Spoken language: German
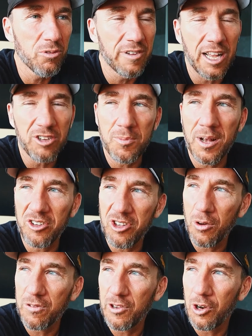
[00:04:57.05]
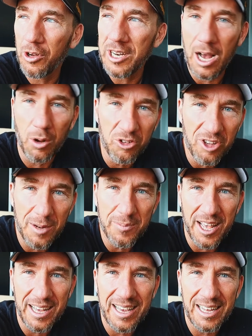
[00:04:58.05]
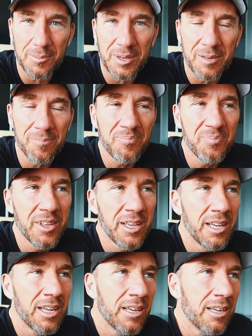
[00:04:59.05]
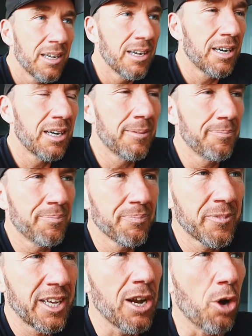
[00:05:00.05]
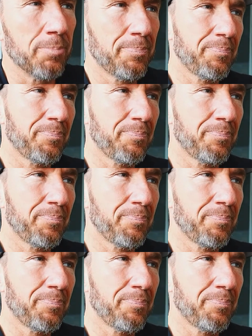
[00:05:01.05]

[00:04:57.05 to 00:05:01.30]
Vielleicht mache ich es auch für Leute außerhalb der Academy. Ähm, genau.